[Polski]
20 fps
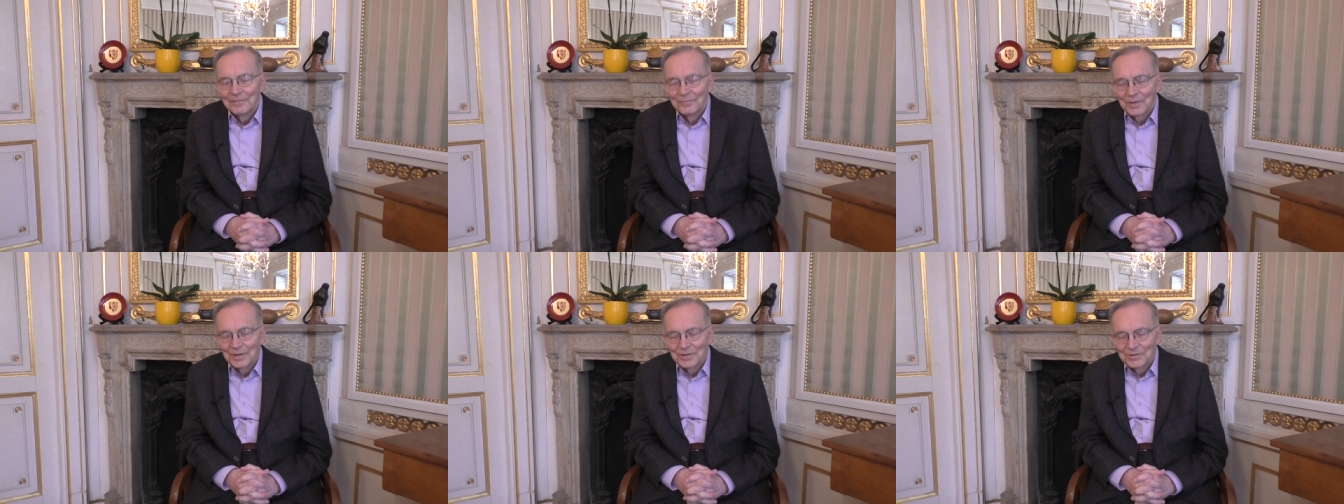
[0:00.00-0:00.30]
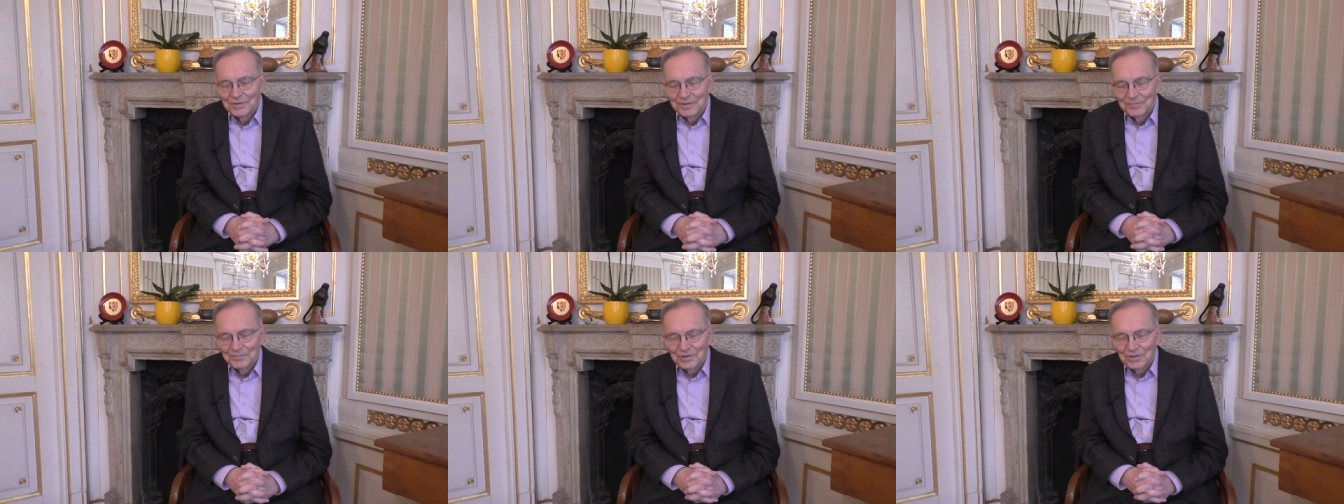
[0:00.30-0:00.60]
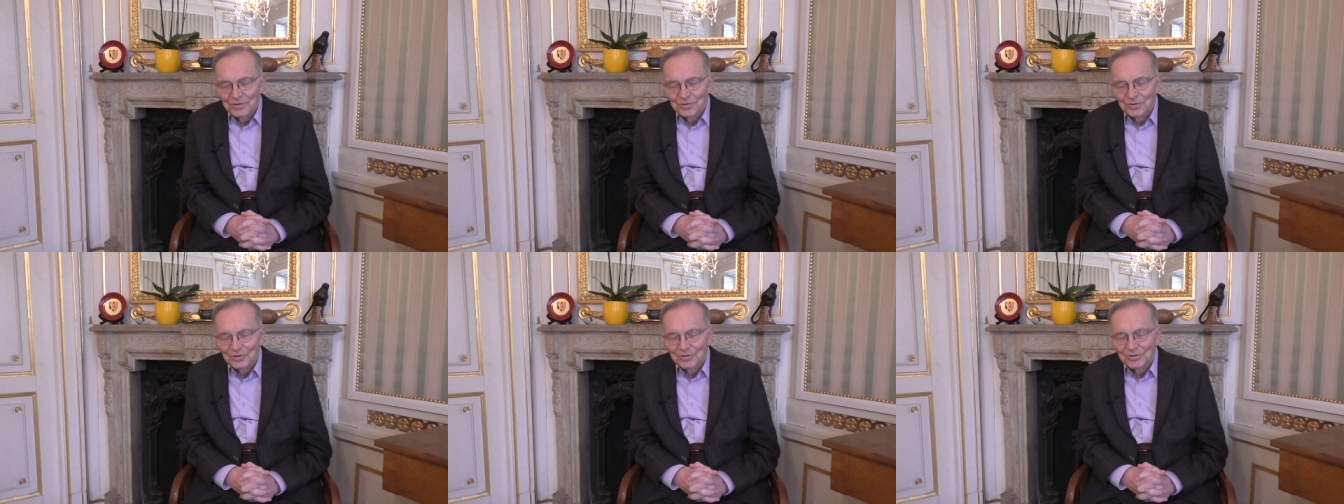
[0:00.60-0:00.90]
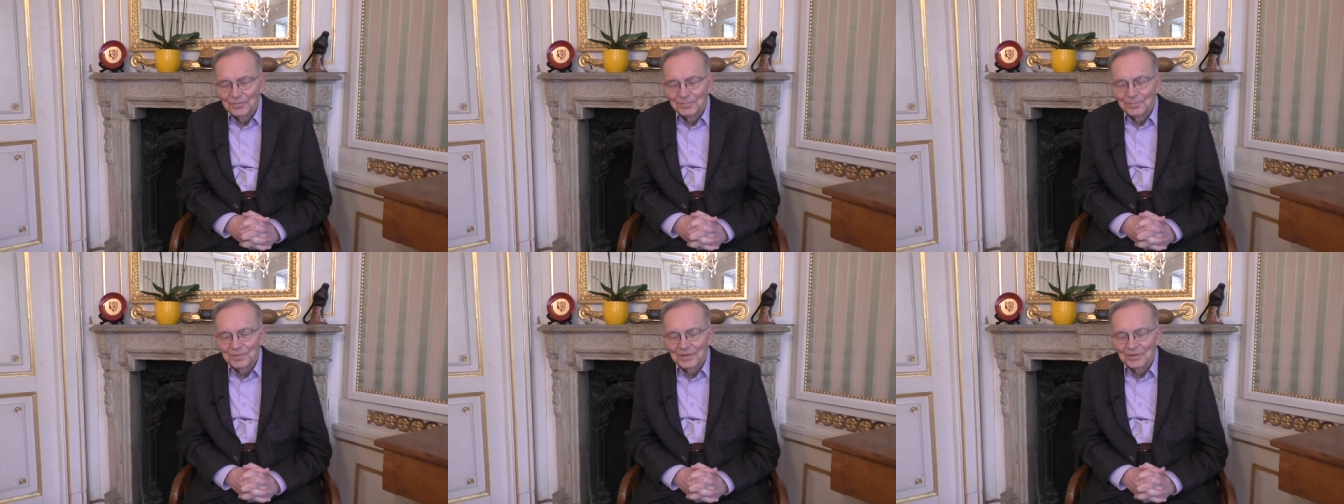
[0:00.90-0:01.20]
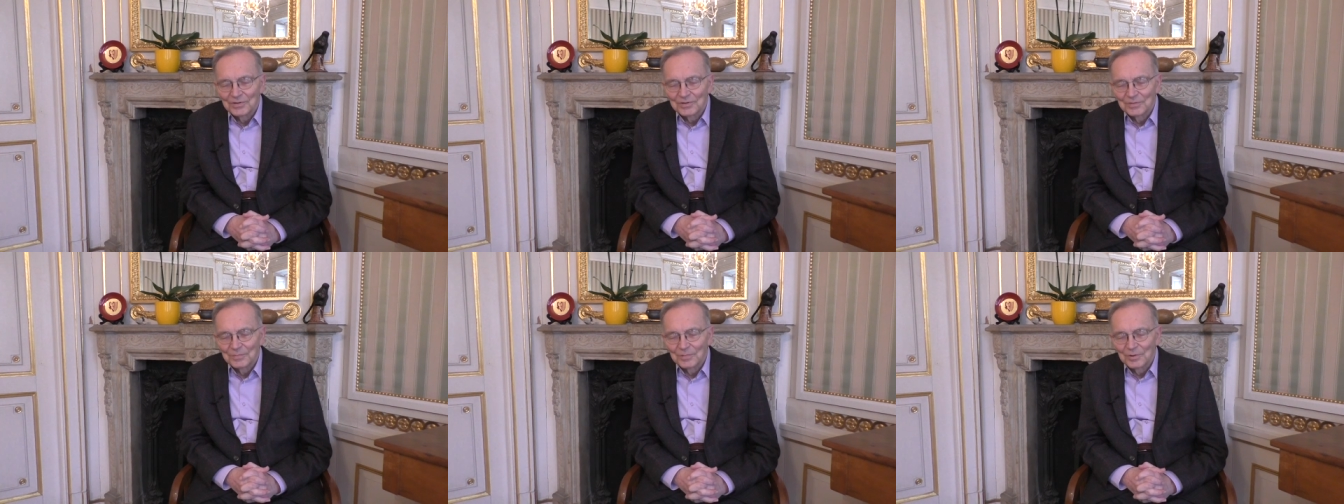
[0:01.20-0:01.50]
właśnie w
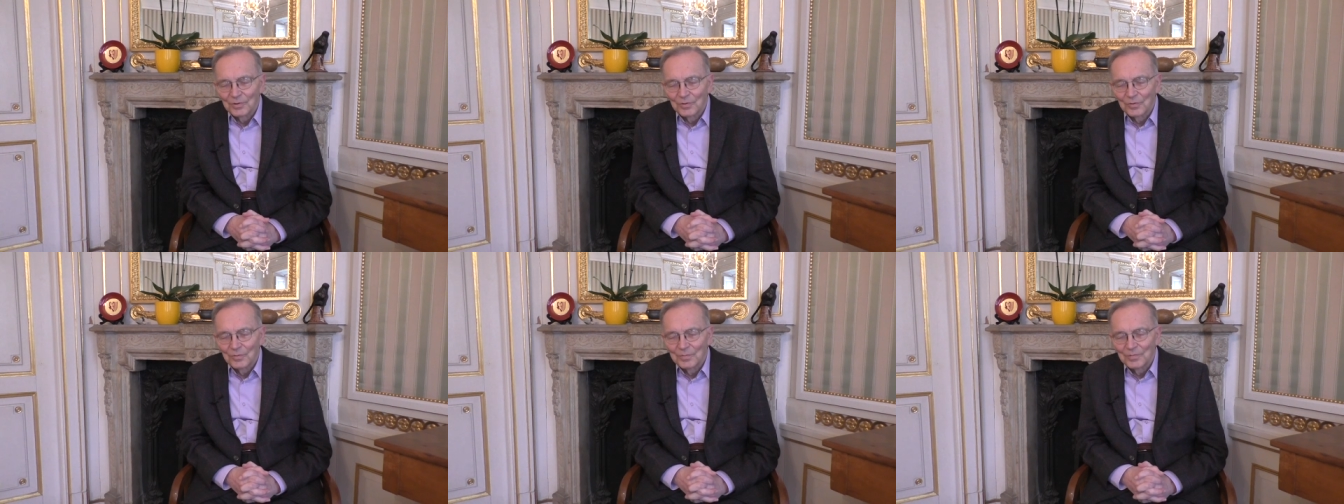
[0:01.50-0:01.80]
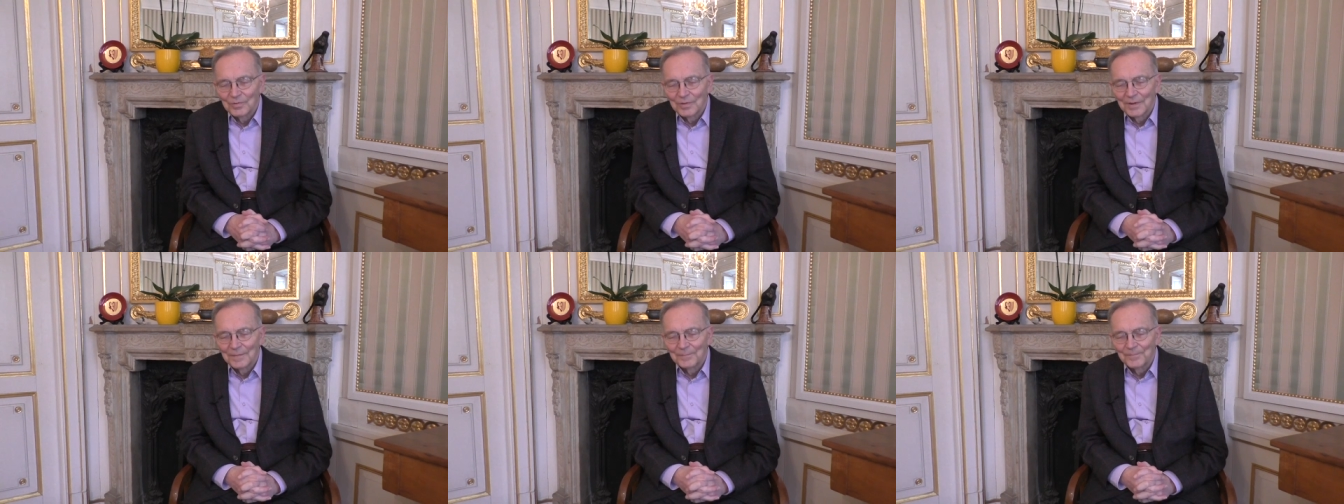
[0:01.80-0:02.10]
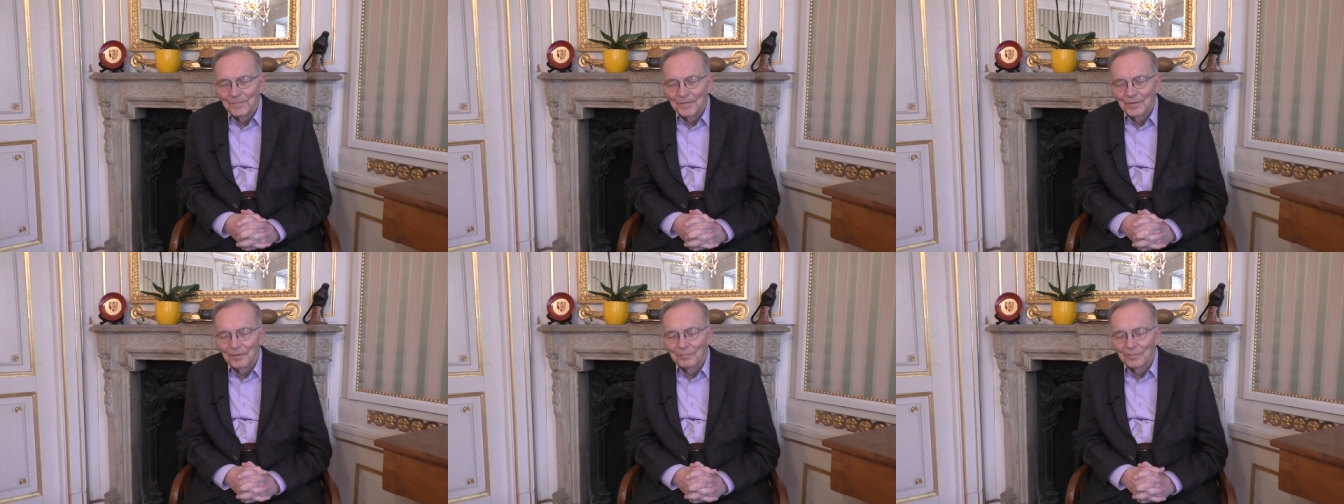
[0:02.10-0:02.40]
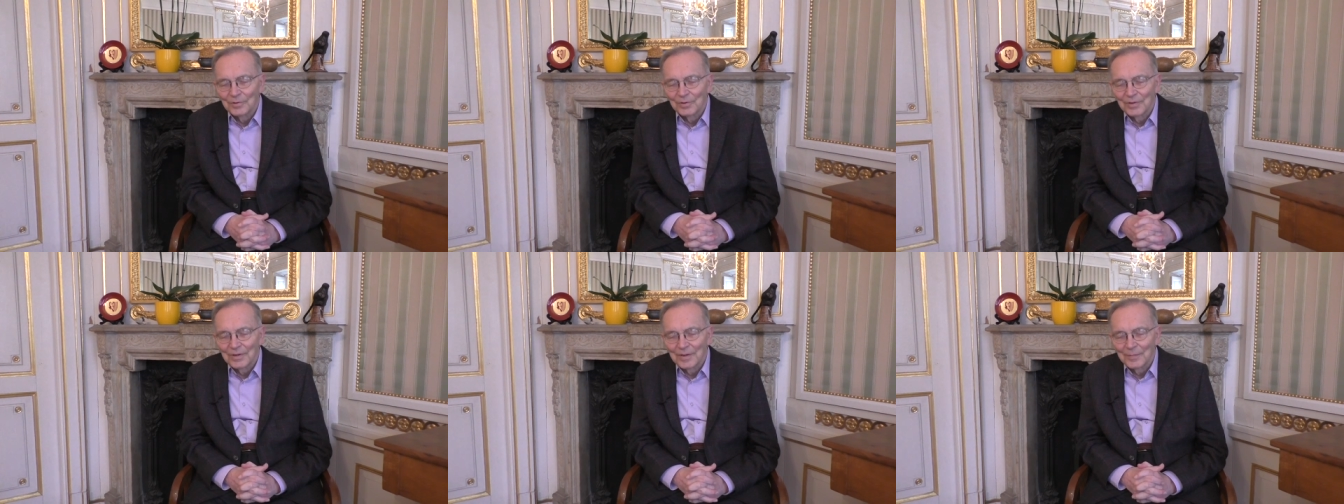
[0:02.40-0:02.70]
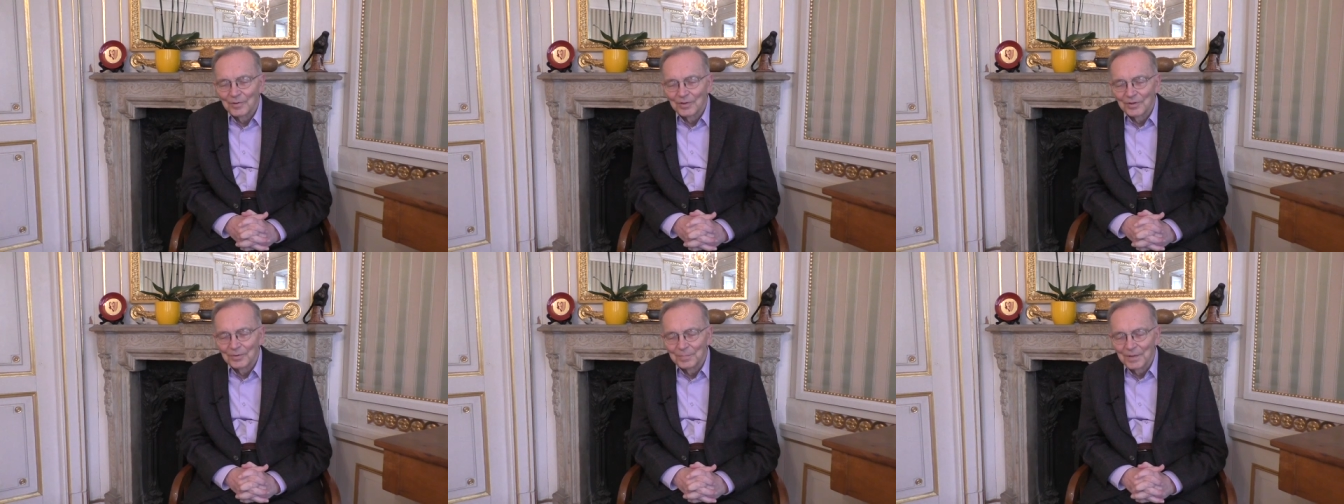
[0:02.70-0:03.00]
1961 roku była obrona
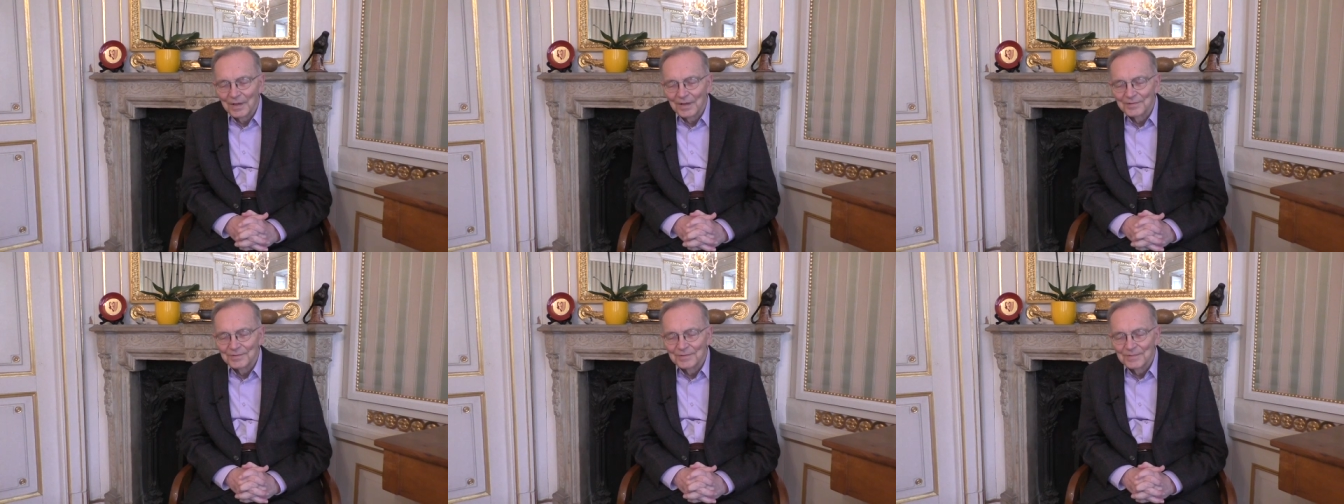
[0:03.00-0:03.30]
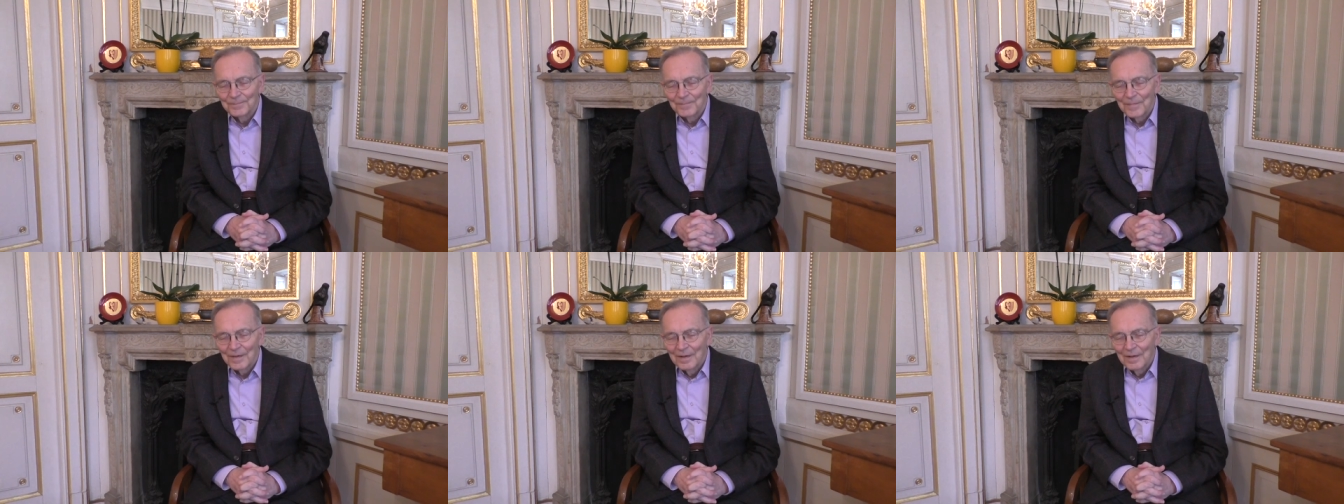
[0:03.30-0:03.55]
mojej pracy.